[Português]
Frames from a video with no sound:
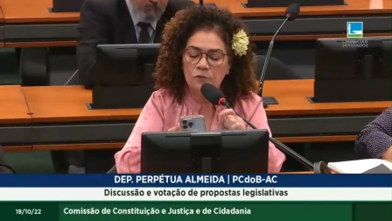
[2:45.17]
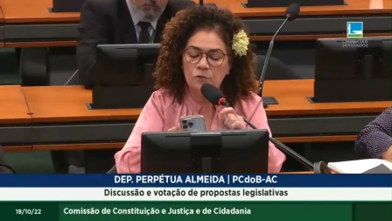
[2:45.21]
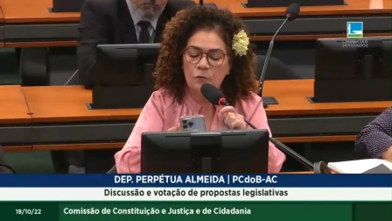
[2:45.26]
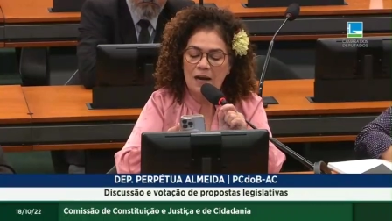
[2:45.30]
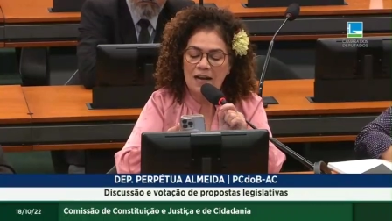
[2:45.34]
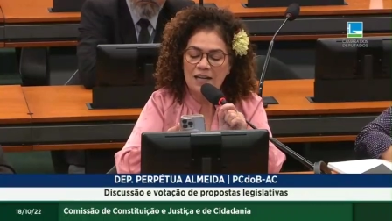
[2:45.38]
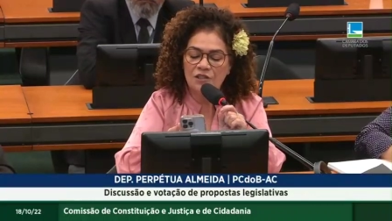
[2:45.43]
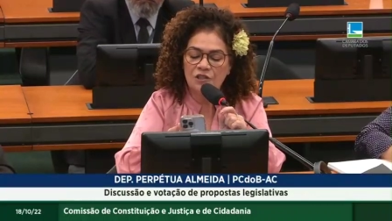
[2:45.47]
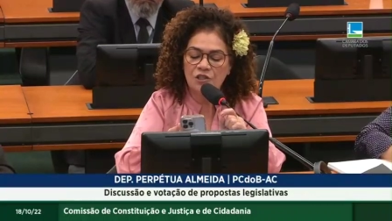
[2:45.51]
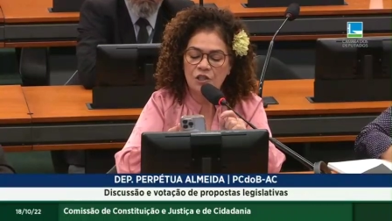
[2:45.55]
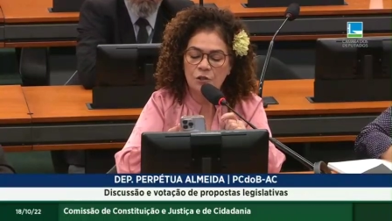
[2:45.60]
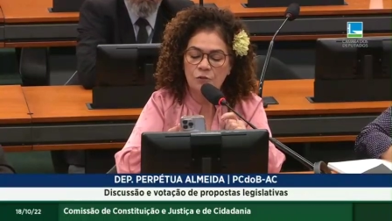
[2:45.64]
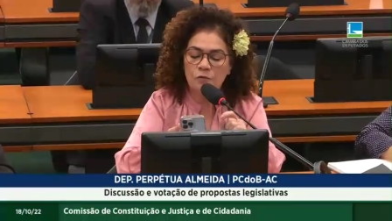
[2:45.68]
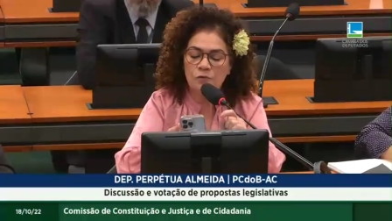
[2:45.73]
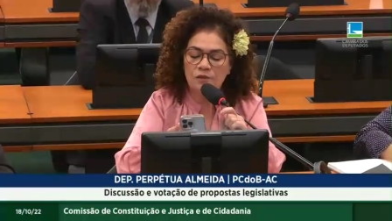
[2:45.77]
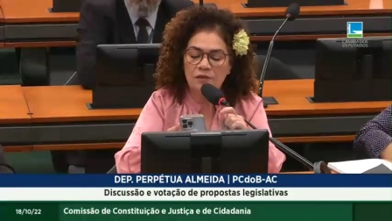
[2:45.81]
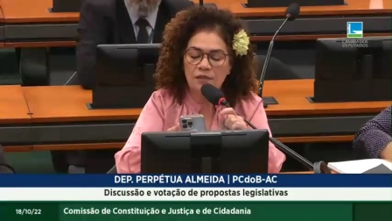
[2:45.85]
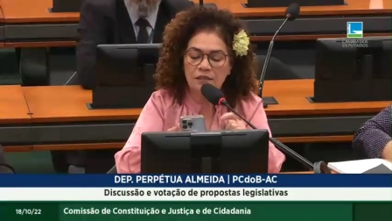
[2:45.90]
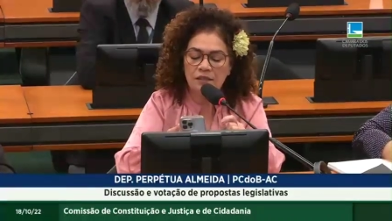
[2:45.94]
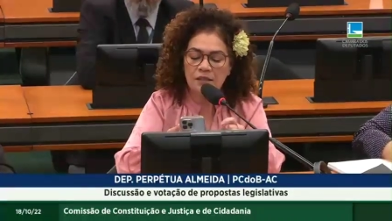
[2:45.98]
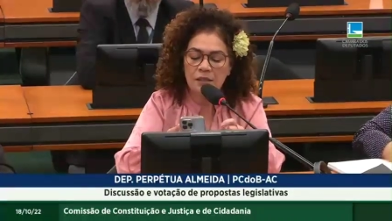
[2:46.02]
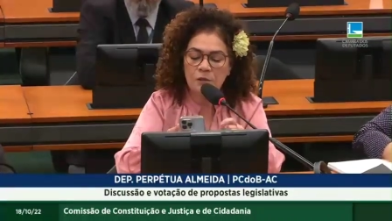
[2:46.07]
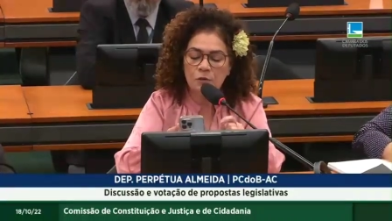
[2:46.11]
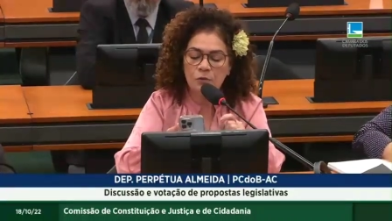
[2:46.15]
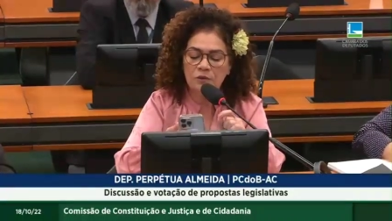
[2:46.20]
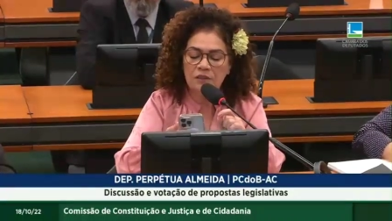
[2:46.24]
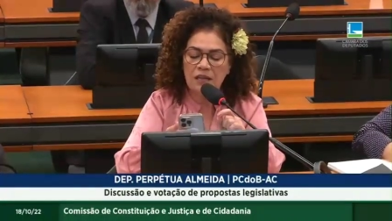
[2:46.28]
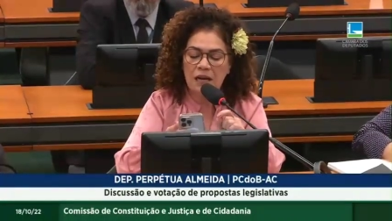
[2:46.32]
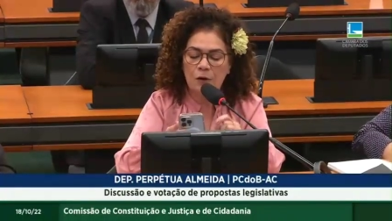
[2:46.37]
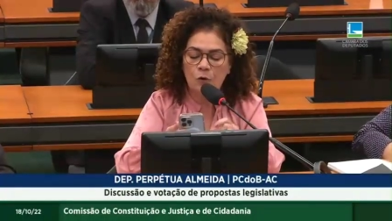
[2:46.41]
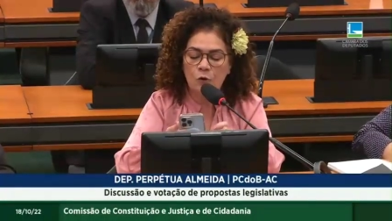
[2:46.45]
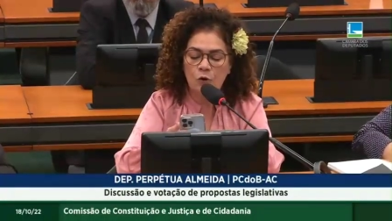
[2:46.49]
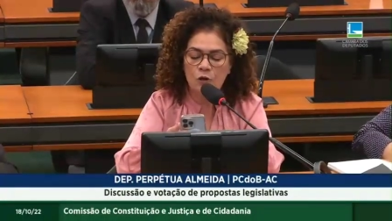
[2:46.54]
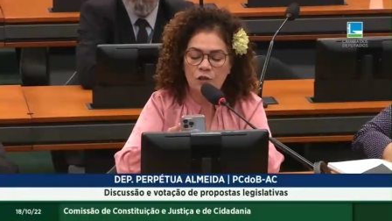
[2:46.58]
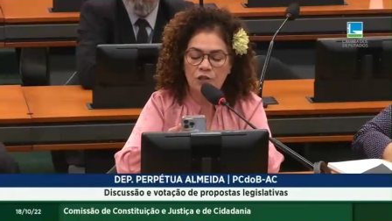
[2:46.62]
do artigo 5
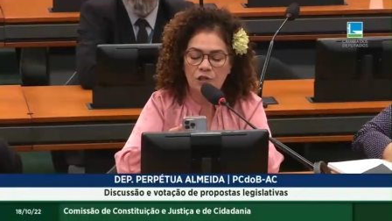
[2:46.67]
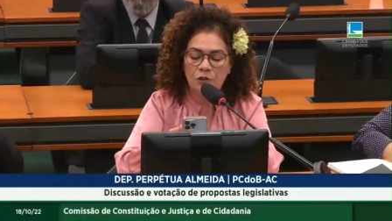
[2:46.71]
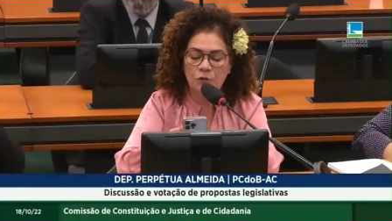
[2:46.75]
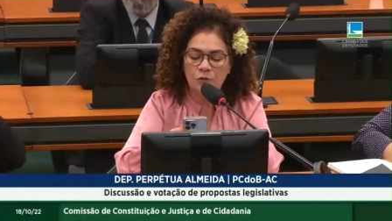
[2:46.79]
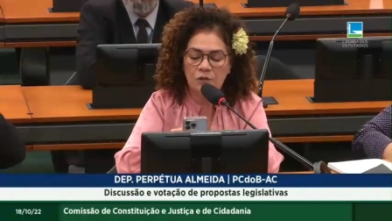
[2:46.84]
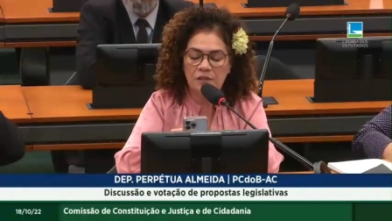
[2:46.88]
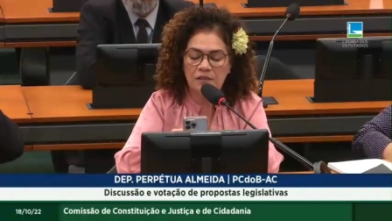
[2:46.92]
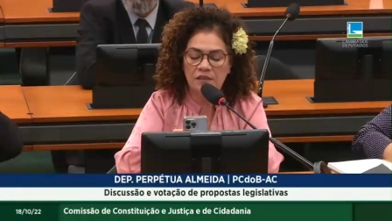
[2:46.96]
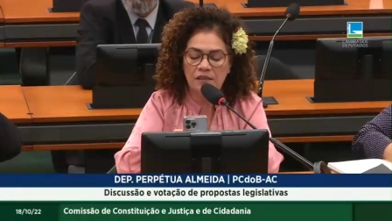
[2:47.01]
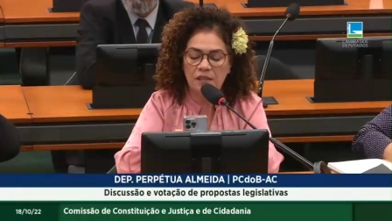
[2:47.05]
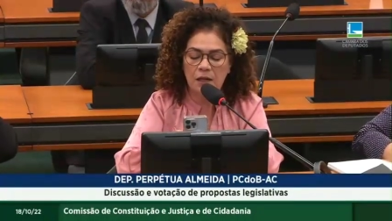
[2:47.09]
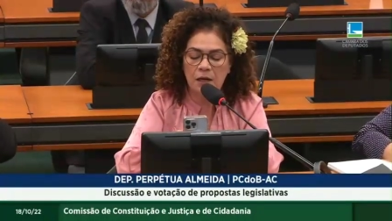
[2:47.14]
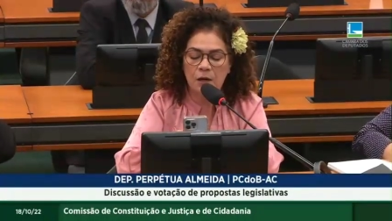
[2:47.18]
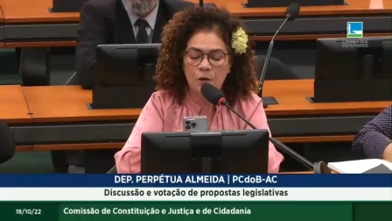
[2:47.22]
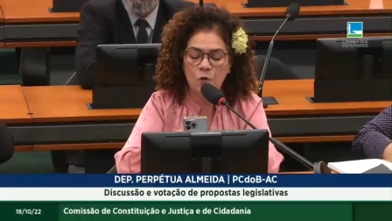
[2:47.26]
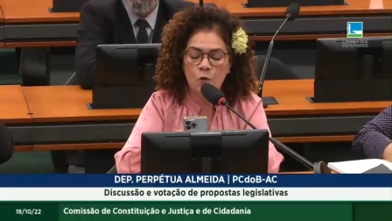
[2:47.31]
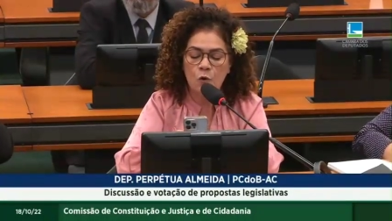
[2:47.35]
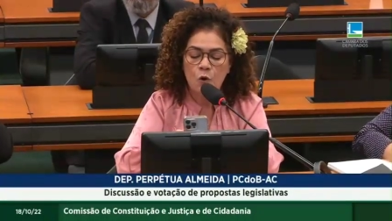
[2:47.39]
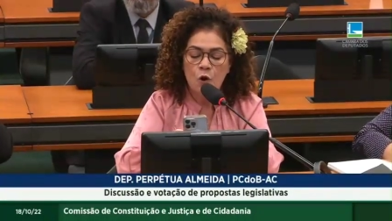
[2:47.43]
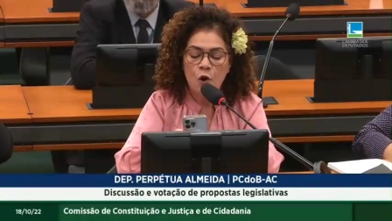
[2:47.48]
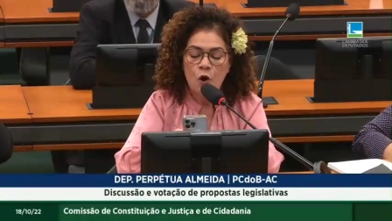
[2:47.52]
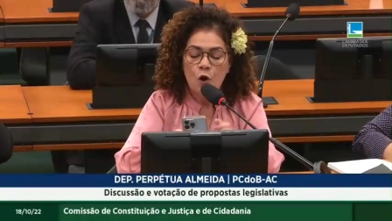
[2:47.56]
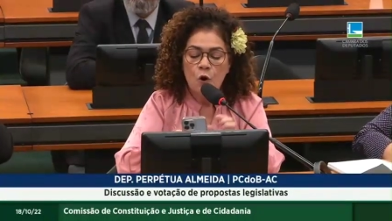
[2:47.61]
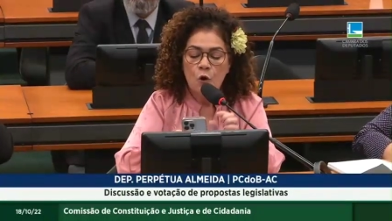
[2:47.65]
da Constituição